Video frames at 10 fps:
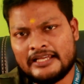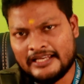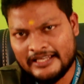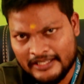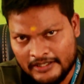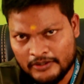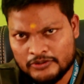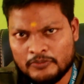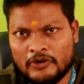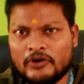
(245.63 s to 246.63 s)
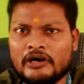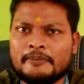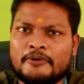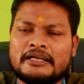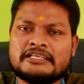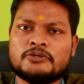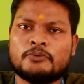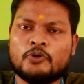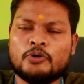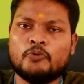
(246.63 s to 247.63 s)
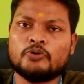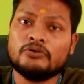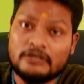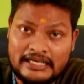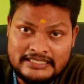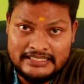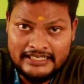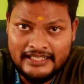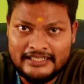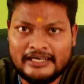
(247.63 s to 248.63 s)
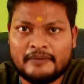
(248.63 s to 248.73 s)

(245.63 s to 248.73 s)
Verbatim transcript: இல்லை இன்னும் சும்மா ஒரு ஆயில் போட்டு ரிலீஸோ கொடுக்கும்போதும் டிராஸ்டிக்காக அந்த